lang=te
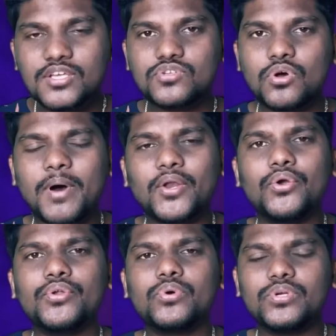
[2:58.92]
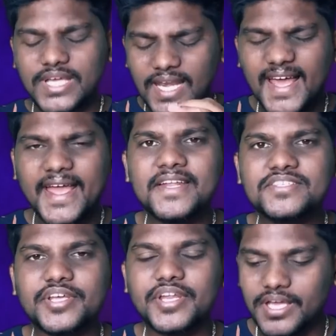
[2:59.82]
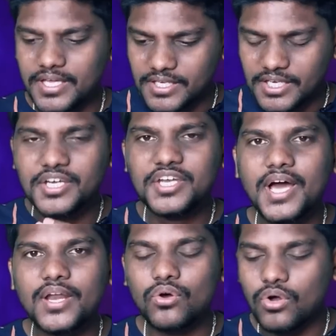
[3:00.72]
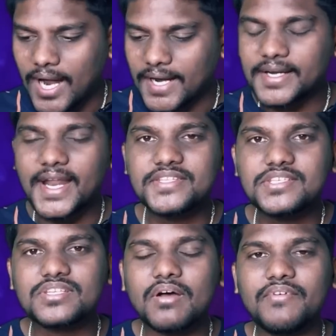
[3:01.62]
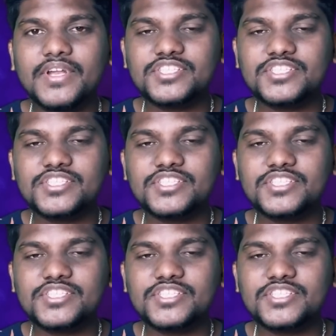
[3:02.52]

సో మనోడు ఎలాగైనా ఎలాగైనా సరే ఇండియాలో ఆ ట్రాన్సిస్ ఆఫ్ ని